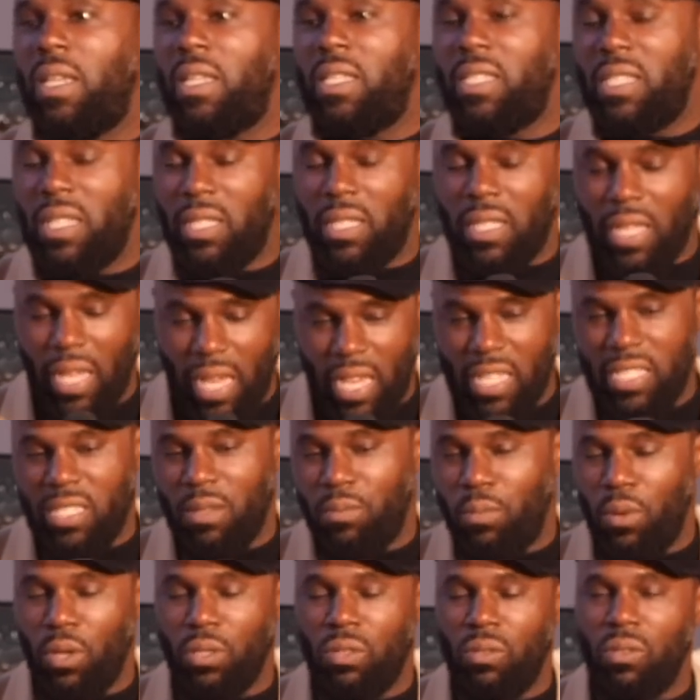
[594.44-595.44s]
Et c'est très
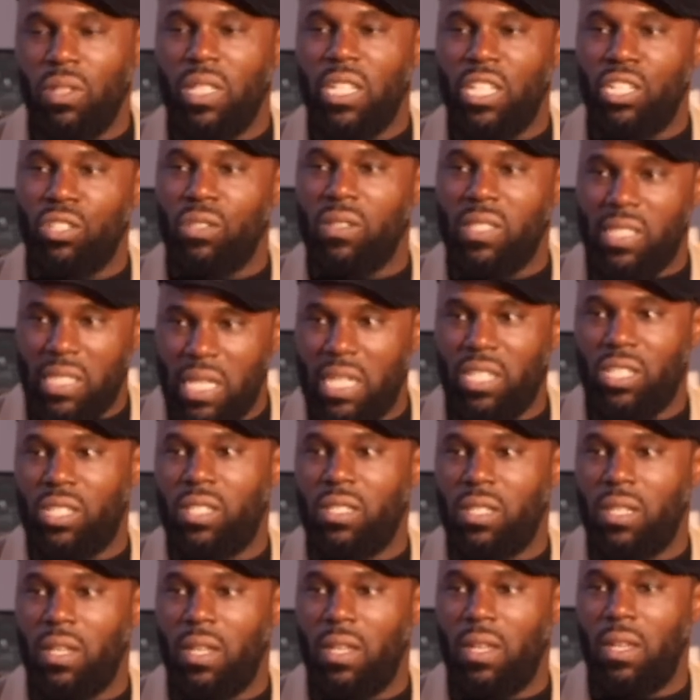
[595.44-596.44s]
important que les gens
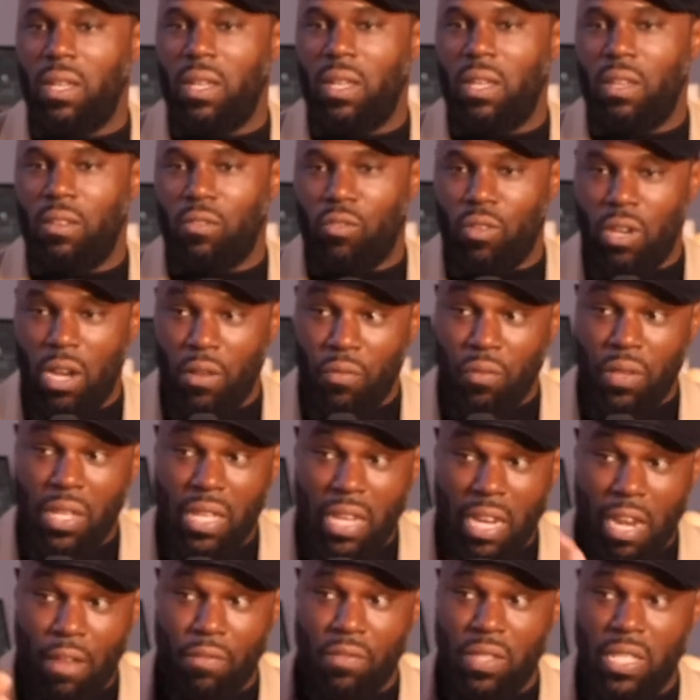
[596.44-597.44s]
sachent que
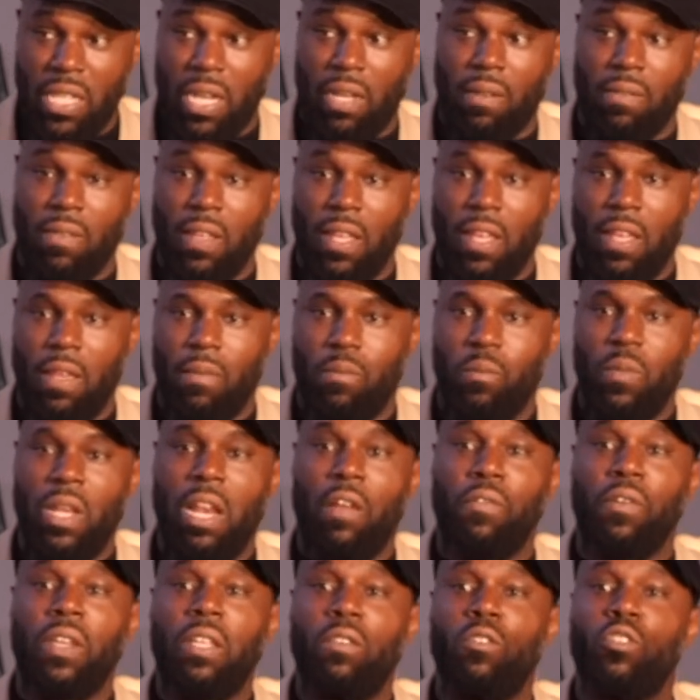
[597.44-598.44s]
l'Afrique est l'avenir.
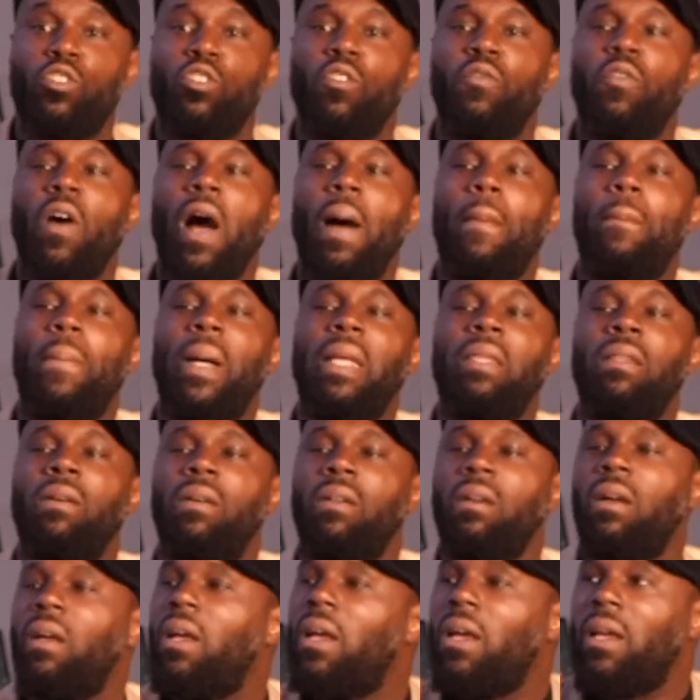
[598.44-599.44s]
Mais l'Afrique ne se fera pas
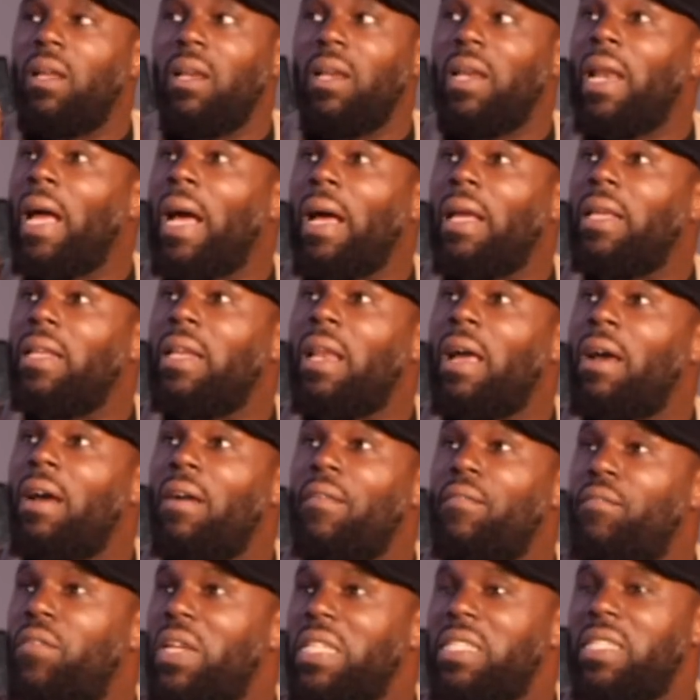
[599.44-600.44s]
dans la,
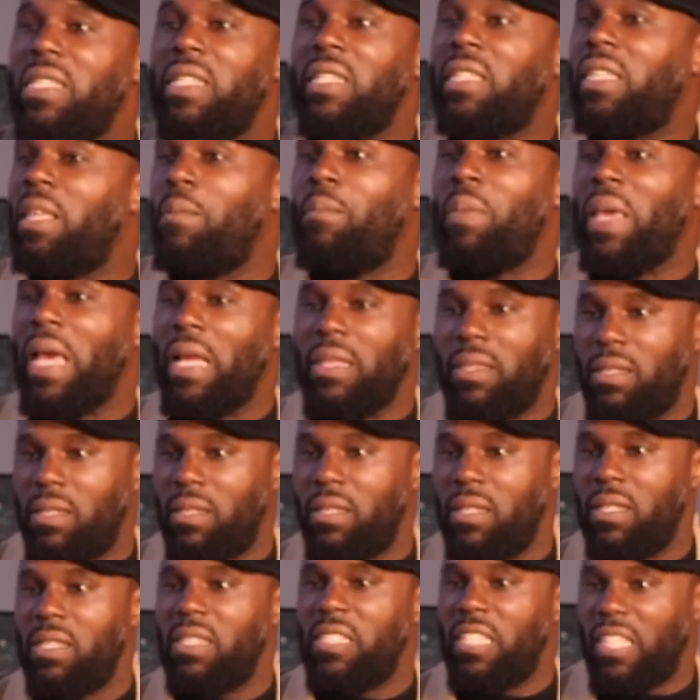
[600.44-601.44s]
facilité
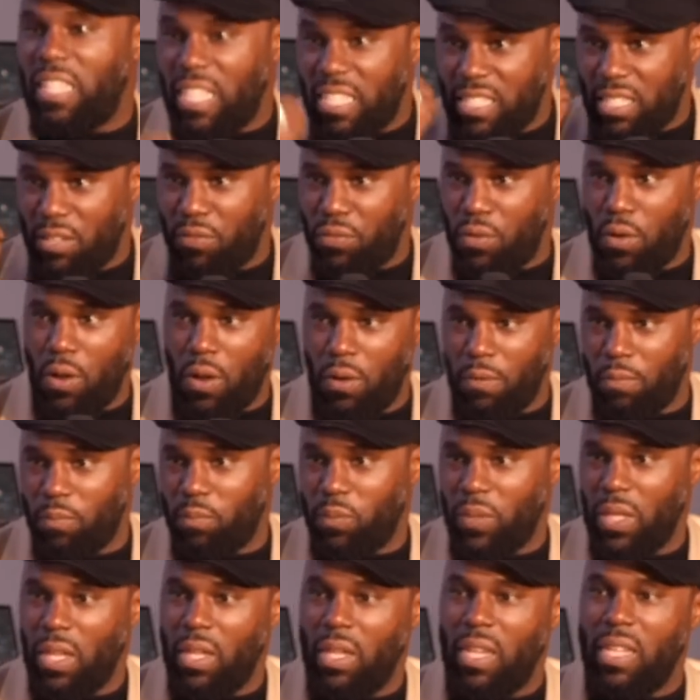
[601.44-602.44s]
béate. C'est des efforts.
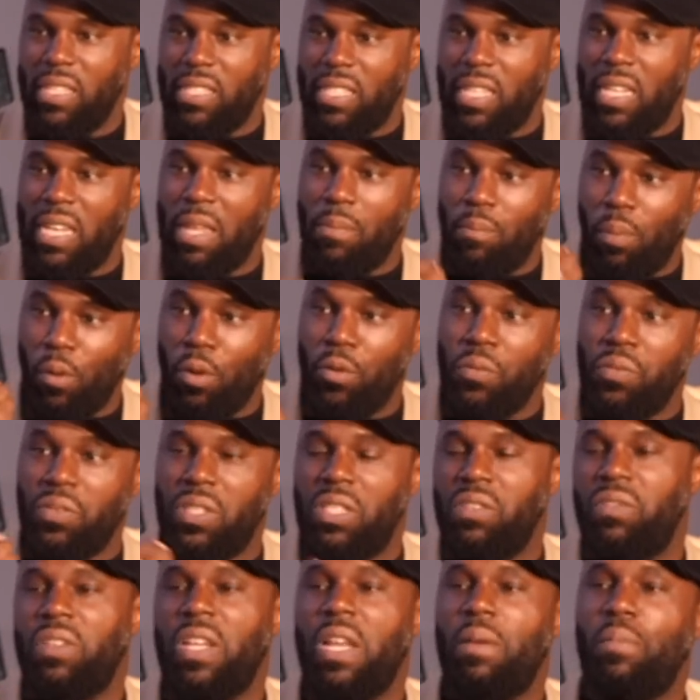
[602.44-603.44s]
Et c'est
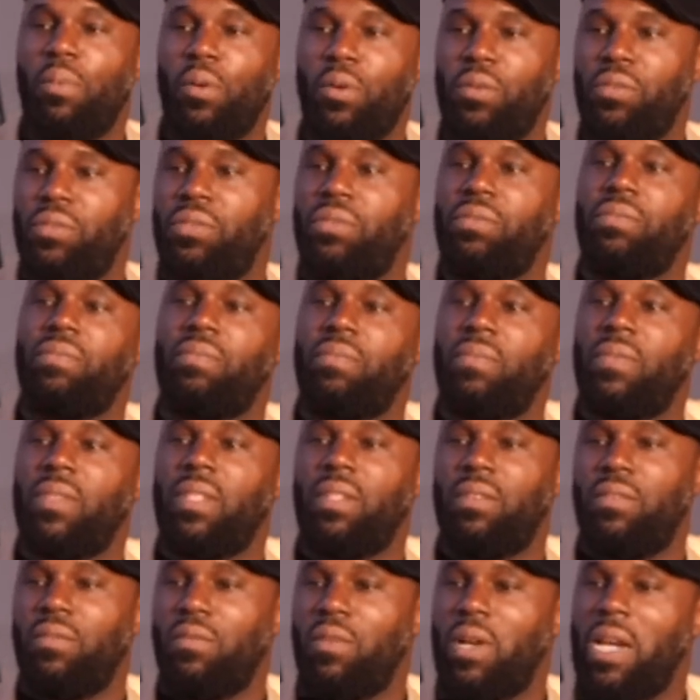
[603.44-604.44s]
l'épreuve qui fait la preuve.
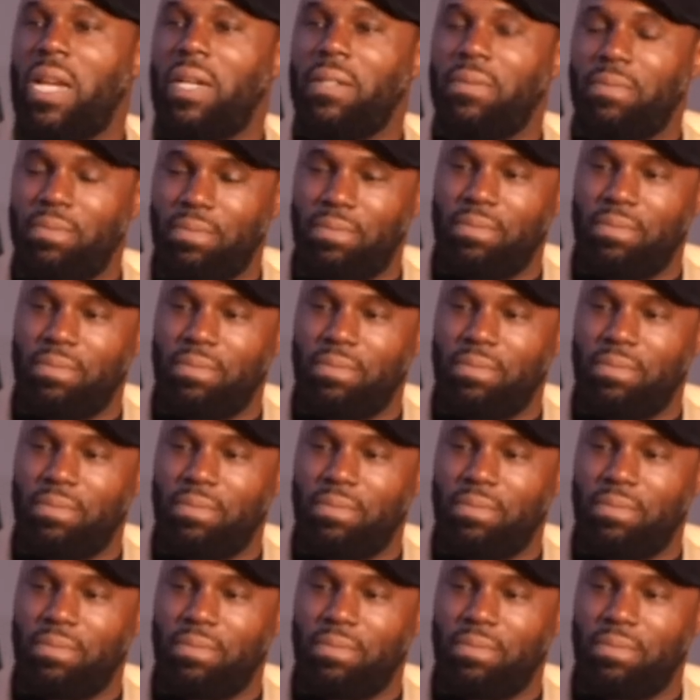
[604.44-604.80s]
Voilà.